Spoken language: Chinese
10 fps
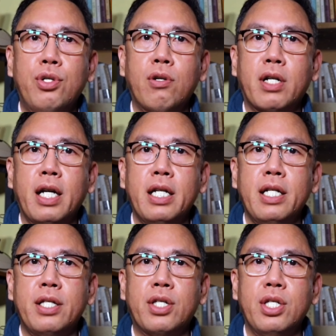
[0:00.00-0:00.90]
就可
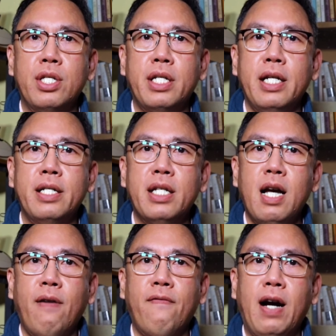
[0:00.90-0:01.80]
以直接
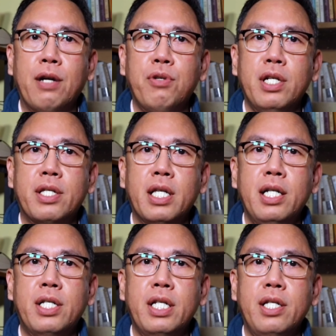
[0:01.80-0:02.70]
向法院
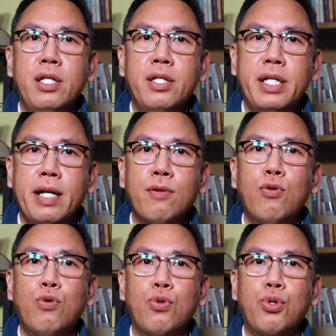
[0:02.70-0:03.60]
申请监
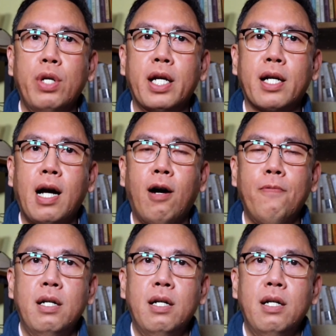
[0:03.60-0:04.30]
护宣告，